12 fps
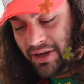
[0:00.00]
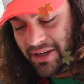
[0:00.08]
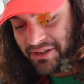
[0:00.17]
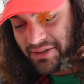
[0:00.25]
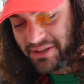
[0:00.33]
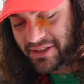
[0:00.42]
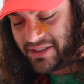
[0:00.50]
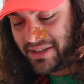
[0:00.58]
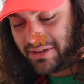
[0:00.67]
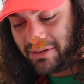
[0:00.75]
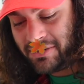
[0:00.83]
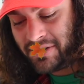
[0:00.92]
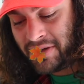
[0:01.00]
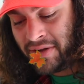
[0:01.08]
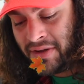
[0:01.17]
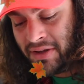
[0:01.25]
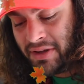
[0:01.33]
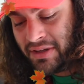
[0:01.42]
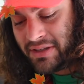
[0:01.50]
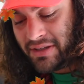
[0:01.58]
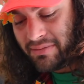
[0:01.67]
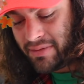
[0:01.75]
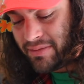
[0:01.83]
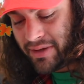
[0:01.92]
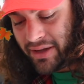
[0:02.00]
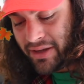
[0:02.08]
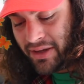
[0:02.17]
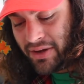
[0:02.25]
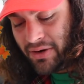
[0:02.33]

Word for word: à 250, c'est pas pareil.